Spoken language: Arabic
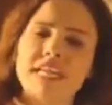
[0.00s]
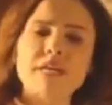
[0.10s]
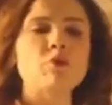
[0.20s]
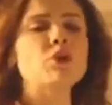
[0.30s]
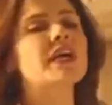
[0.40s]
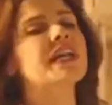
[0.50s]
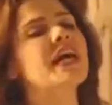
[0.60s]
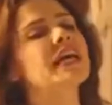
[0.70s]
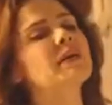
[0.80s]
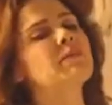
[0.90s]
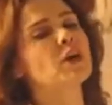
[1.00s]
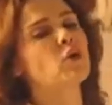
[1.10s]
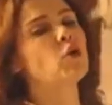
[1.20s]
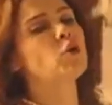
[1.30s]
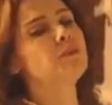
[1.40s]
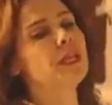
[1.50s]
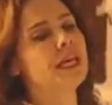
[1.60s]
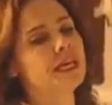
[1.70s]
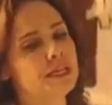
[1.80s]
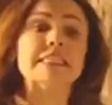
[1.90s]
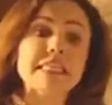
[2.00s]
يعني ابوكي كان هيجيب لي ده كله منين